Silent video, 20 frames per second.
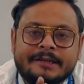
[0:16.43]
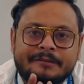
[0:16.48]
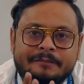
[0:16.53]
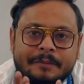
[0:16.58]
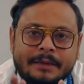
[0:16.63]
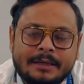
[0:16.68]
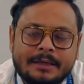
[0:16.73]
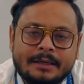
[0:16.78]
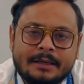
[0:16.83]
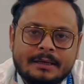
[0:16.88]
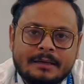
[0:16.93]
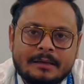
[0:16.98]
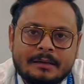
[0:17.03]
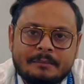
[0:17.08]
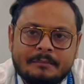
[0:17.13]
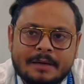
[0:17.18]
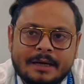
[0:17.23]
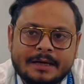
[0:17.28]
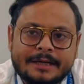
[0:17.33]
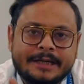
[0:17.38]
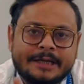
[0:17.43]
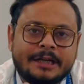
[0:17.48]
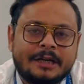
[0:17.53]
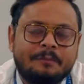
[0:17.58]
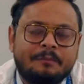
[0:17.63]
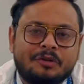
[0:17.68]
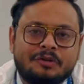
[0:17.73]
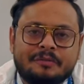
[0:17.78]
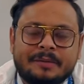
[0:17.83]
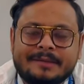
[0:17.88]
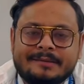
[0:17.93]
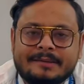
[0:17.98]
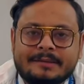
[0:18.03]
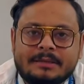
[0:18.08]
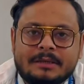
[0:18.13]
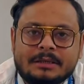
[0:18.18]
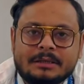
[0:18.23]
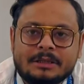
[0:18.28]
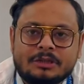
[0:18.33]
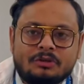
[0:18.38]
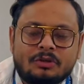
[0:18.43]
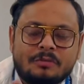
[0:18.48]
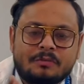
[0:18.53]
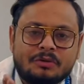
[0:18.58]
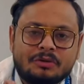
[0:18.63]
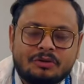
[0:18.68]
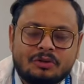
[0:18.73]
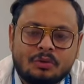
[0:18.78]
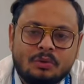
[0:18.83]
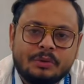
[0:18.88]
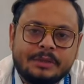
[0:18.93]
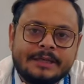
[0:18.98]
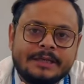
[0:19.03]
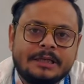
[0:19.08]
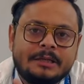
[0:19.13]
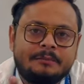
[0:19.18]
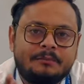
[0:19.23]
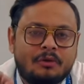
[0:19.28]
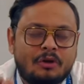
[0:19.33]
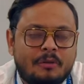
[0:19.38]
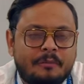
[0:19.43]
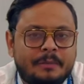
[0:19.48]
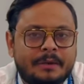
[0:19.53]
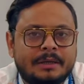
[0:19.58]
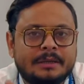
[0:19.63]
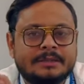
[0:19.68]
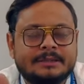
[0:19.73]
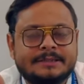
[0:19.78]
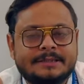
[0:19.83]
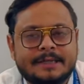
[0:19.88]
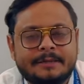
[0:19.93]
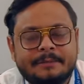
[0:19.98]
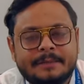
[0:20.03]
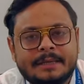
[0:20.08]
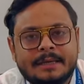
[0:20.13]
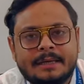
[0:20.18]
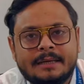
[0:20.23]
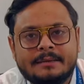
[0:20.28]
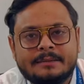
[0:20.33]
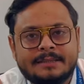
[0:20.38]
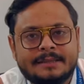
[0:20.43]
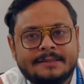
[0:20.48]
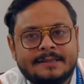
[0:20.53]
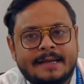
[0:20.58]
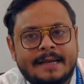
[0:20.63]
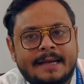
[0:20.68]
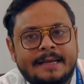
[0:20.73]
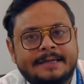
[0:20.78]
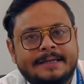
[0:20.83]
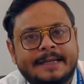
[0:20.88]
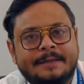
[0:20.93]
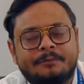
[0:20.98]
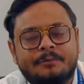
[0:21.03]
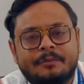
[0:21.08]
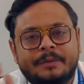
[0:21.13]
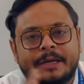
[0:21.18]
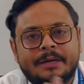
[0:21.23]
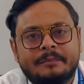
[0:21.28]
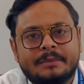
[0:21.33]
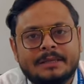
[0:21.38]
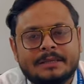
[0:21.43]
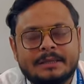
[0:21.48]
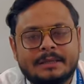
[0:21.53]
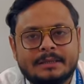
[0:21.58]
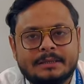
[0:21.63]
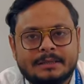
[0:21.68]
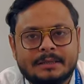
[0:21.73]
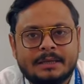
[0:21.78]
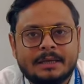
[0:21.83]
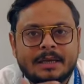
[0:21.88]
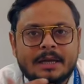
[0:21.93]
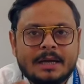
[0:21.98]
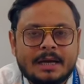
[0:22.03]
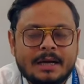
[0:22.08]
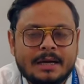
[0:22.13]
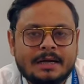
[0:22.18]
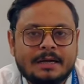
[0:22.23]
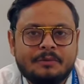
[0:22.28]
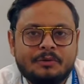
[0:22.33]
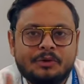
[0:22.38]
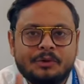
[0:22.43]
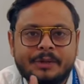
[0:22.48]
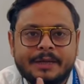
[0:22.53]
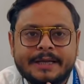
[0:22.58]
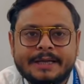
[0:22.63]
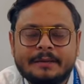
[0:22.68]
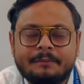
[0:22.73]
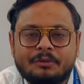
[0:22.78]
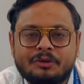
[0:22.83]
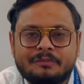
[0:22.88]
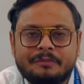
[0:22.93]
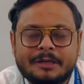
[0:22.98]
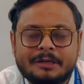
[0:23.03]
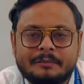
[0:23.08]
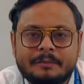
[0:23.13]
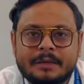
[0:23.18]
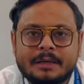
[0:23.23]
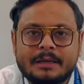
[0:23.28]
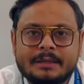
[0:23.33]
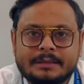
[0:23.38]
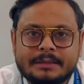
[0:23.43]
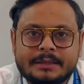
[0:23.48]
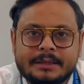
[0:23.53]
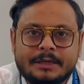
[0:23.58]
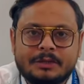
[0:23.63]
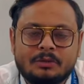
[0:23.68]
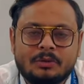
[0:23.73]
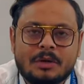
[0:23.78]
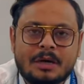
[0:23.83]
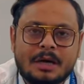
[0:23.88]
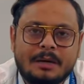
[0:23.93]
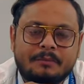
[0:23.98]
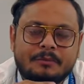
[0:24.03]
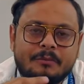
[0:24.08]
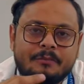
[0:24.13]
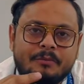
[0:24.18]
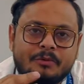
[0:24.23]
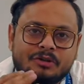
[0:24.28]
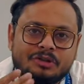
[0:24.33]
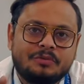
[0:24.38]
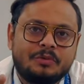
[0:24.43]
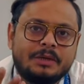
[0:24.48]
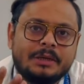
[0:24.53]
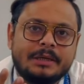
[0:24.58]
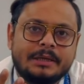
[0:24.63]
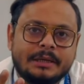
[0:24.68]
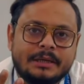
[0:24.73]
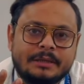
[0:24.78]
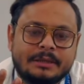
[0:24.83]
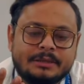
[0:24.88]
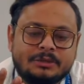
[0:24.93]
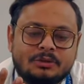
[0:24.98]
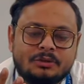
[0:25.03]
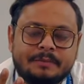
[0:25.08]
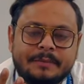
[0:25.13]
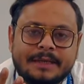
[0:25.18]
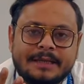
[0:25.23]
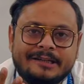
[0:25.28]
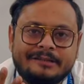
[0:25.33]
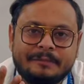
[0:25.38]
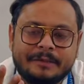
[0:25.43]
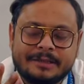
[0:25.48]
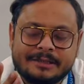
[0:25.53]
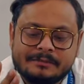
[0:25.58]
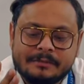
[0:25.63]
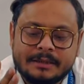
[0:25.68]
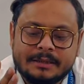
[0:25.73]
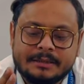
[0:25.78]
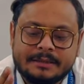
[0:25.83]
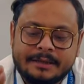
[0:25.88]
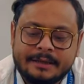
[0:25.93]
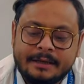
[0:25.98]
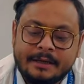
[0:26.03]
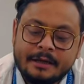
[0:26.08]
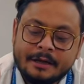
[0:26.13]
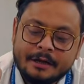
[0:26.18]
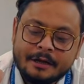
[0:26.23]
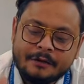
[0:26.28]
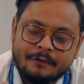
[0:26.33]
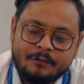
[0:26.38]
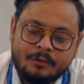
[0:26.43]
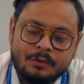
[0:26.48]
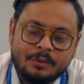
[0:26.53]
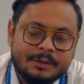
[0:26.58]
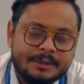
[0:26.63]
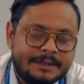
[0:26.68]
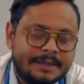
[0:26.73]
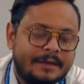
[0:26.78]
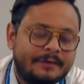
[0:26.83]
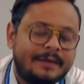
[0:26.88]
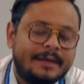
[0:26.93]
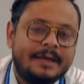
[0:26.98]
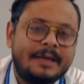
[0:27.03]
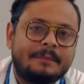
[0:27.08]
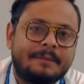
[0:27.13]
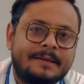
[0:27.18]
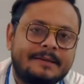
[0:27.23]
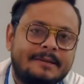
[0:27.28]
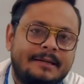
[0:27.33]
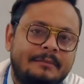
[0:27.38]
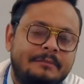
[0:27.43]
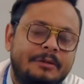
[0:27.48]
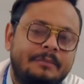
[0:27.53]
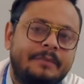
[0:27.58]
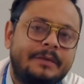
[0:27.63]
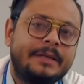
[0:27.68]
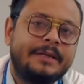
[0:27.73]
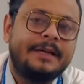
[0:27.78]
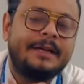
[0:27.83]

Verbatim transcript: स्पीकर अगर आप मार्केट के परस्पेक्ट से जाते हैं तो आपको सोनी ब्लॉपंग जे जैसे एन टाइम ब्रांड मिल जाते हैं अगर आप हिंडाई के परस्पेक्ट पे आते हैं तो आपको बोस मॉडल के अंदर जो मेनली स्पीकर मिलते हैं वो ये वाले आपके सामने पड़े